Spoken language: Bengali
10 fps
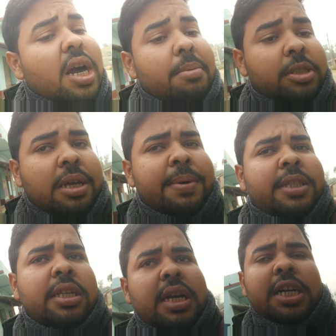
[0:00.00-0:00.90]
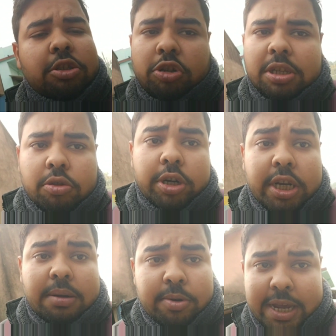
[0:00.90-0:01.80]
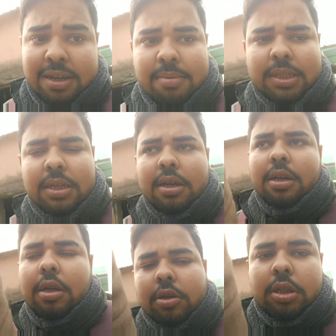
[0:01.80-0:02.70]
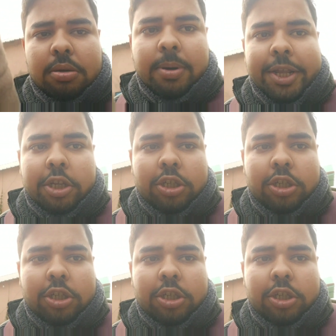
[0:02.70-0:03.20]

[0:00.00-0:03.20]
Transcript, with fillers: আমি শেয়ারবাজ থেকে একটা চল্লিশে ধরে নিলাম একই বাস তো বাড়ি